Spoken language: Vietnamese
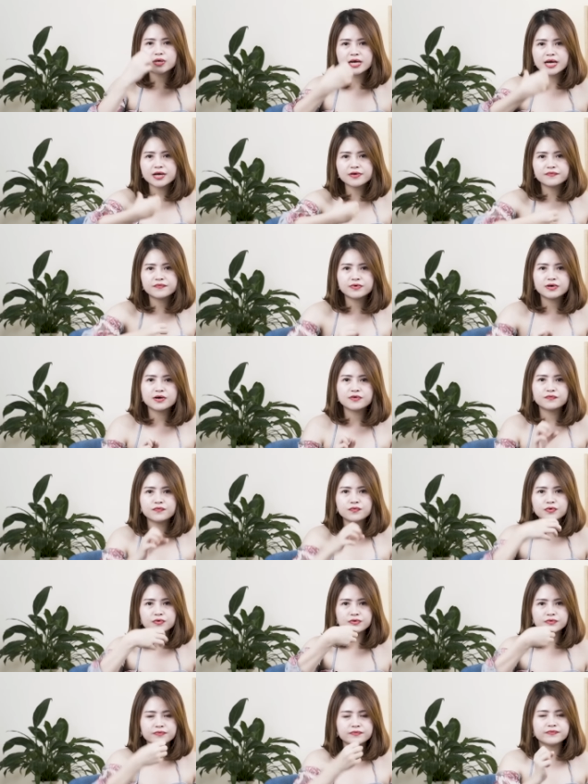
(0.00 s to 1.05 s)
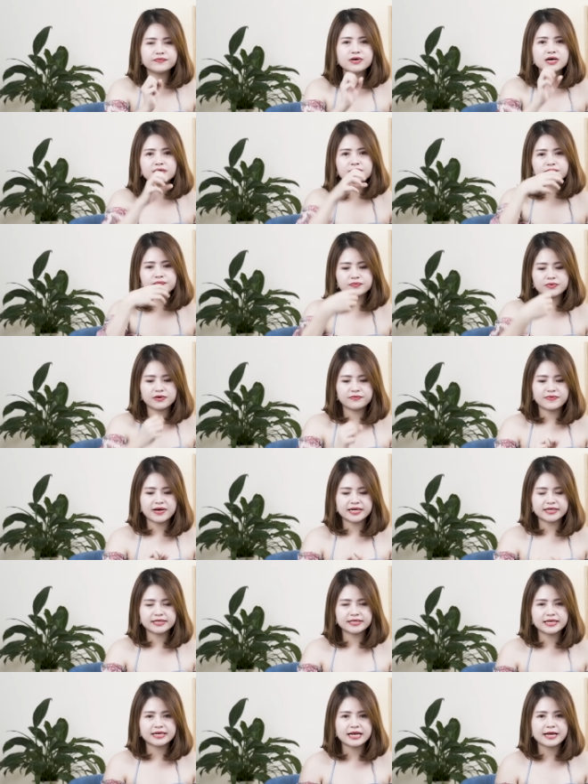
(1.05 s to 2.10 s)
đấy vừa vuốt vuốt vừa vặn
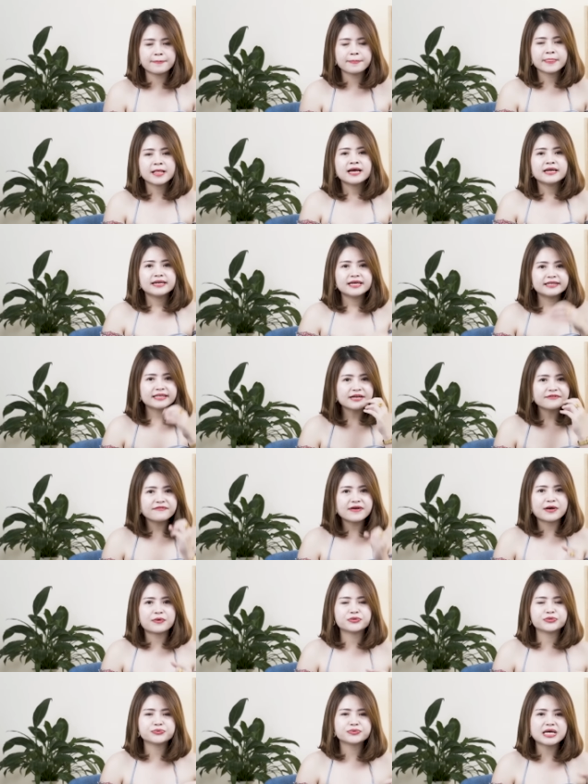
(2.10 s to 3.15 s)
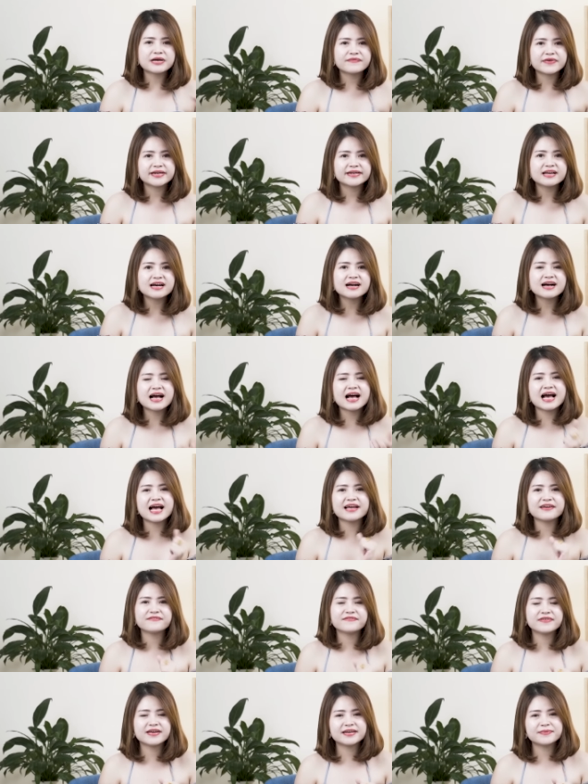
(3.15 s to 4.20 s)
như thế này thì tay phải của chúng ta phải nâng
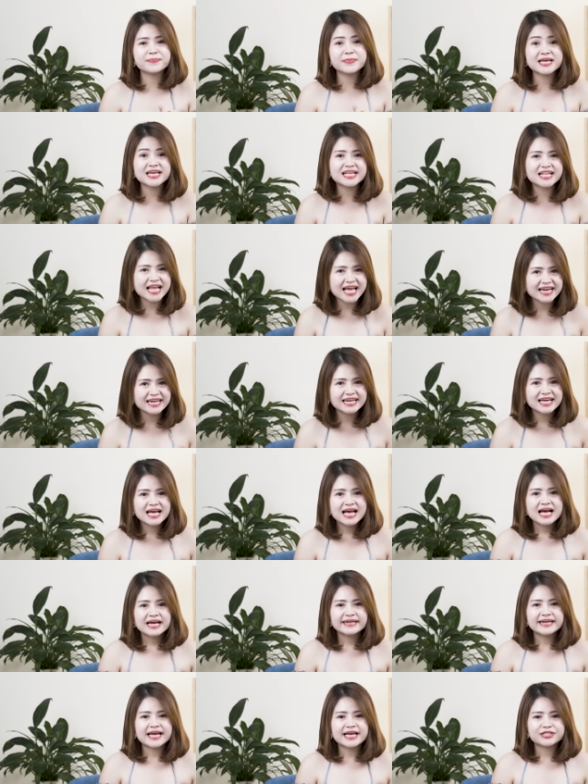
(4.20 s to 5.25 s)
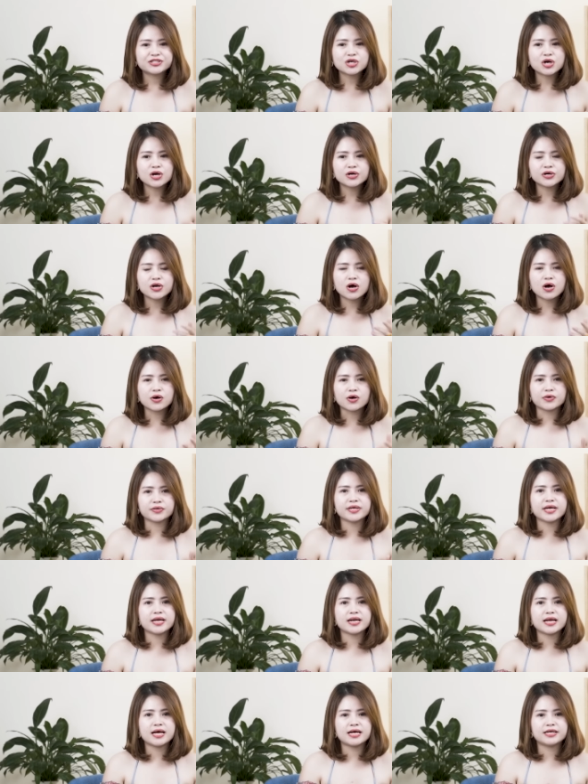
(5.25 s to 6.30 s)
hai viên bi lên để cho nó có
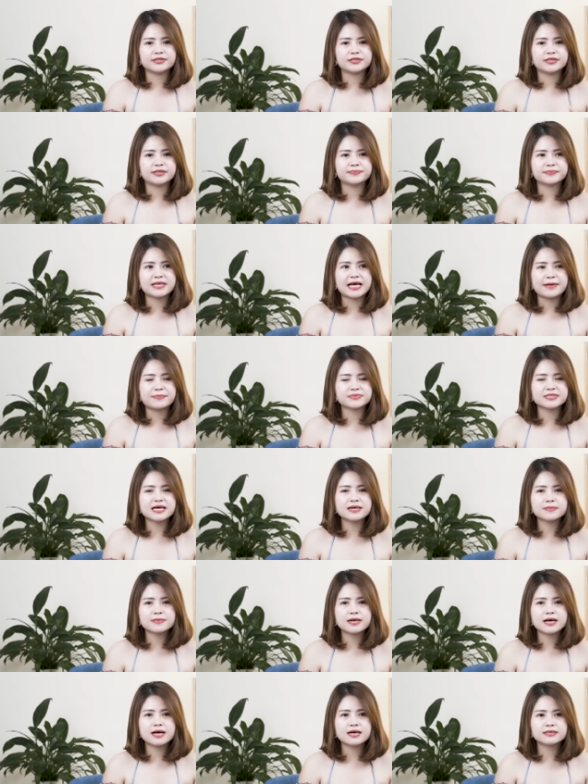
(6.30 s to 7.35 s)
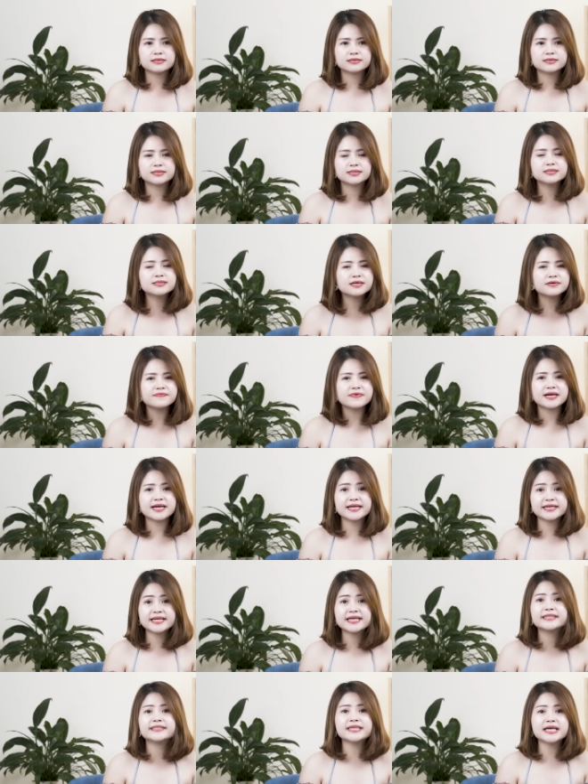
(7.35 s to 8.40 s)
thể là ờ, cảm giác uh, sướng và
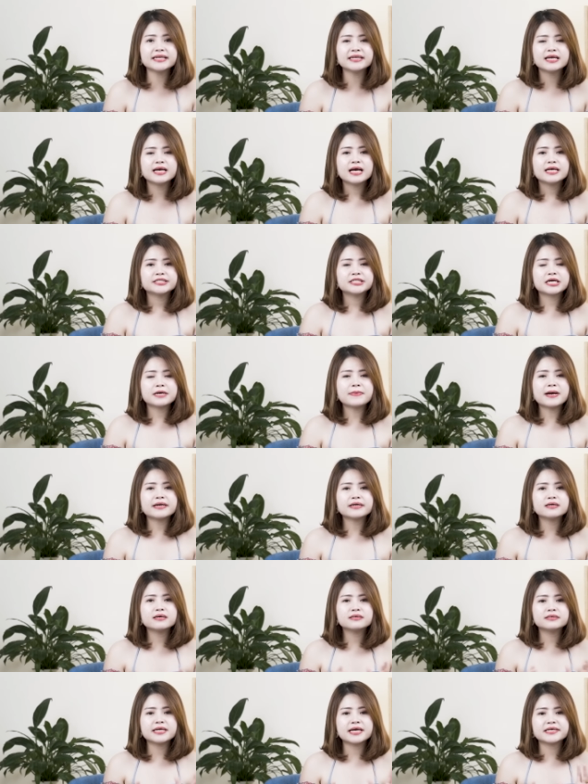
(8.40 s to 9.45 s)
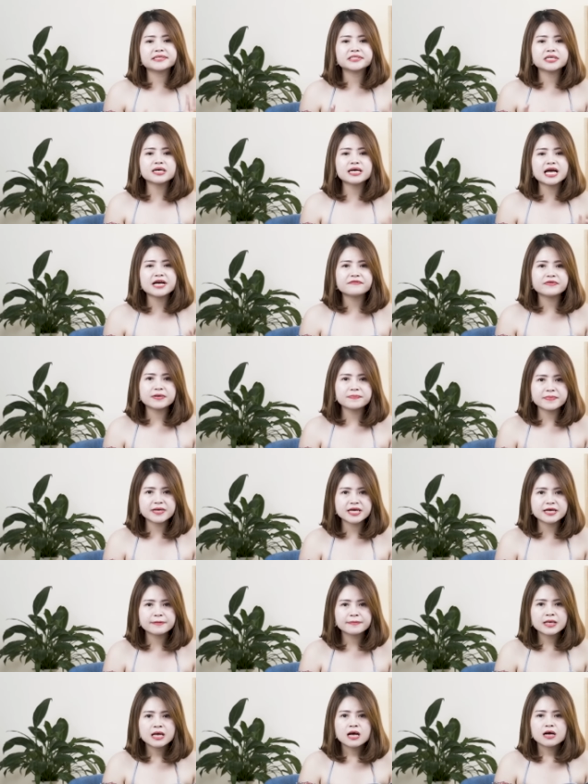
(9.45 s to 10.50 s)
lên đỉnh nhất chứ các bạn đừng để rơi hai viên
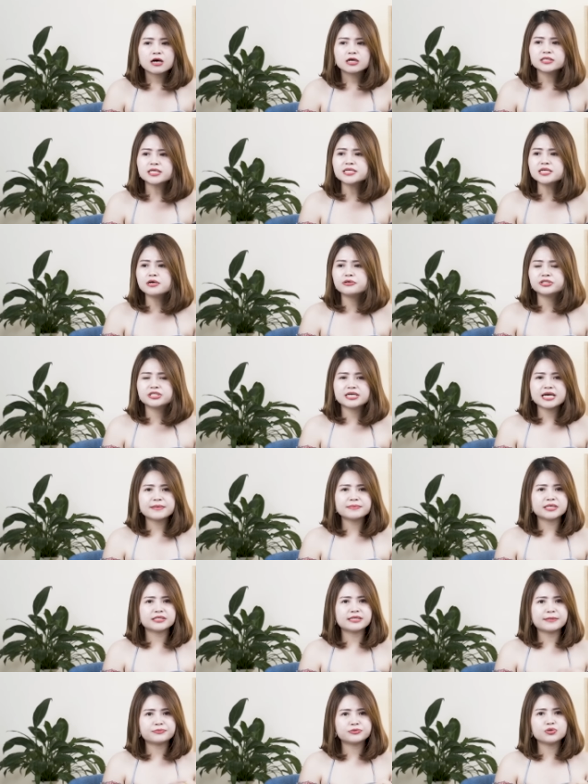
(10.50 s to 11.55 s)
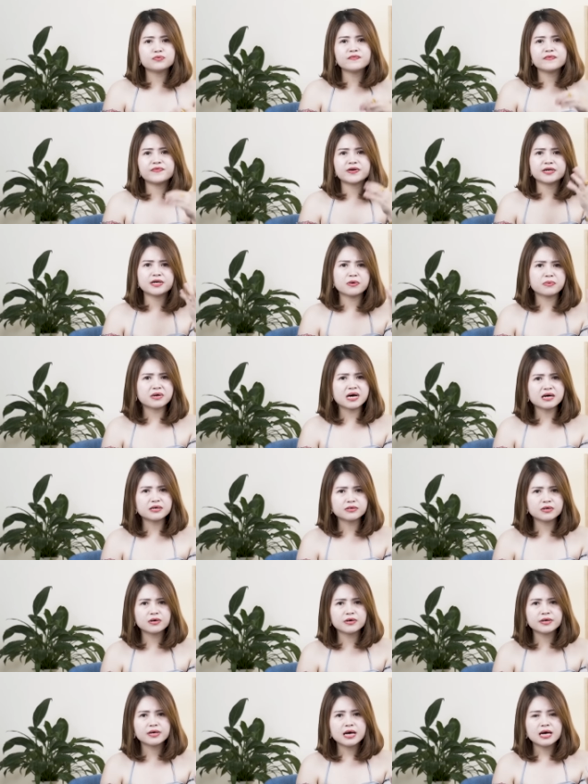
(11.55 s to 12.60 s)
bi có rất nhiều chị em chỉ tập trung vào phần đầu khớp
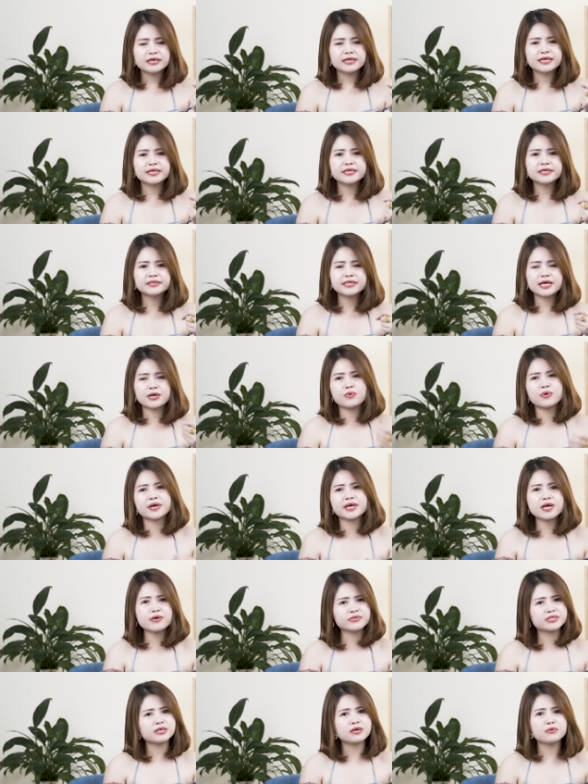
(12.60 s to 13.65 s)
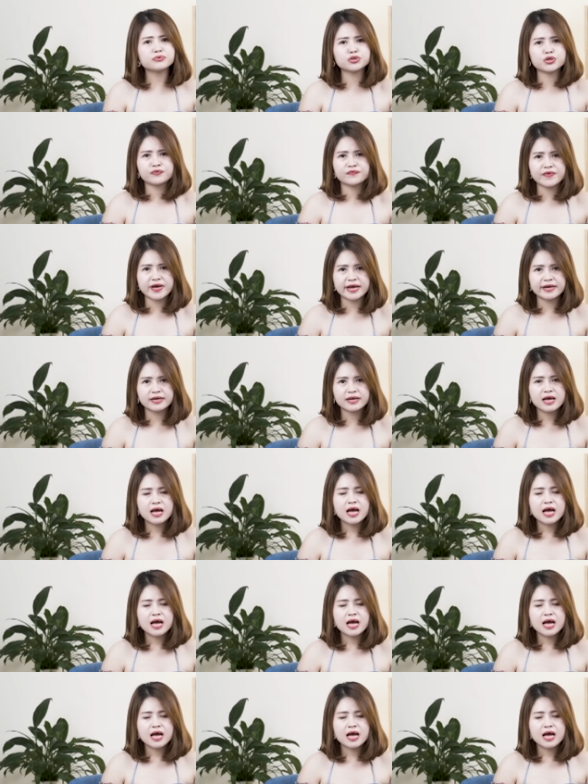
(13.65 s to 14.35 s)
thôi thì như thế cuộc yêu sẽ không trọn vẹn